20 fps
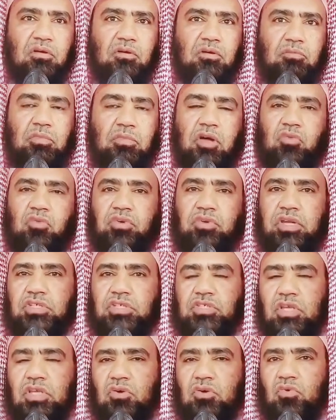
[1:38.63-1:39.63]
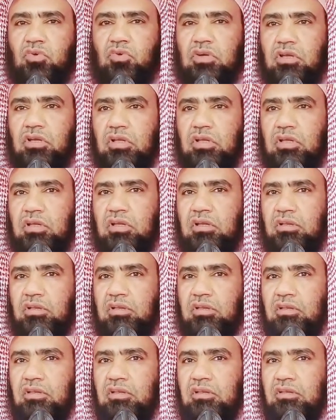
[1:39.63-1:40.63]
بعض الناس يقول
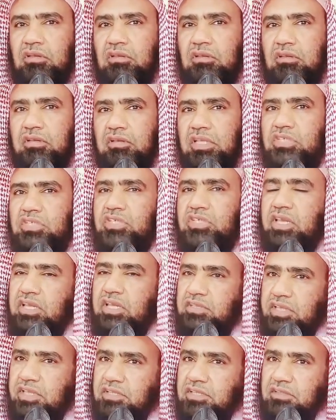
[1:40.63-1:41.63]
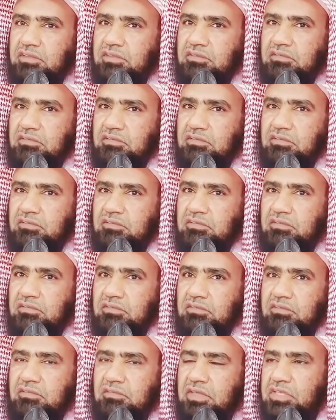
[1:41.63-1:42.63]
آه، ليس لدي
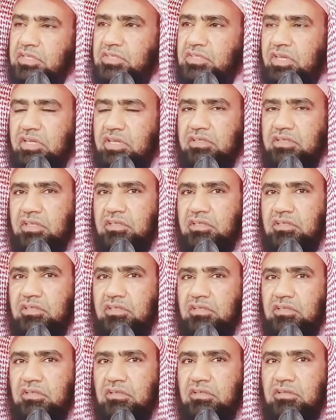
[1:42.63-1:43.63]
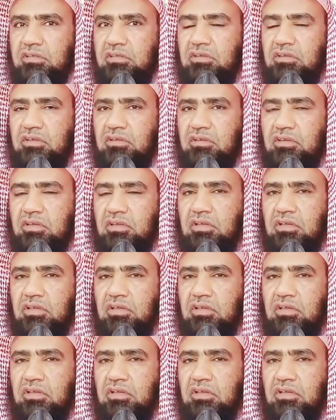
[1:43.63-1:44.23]
ليس لدي آه،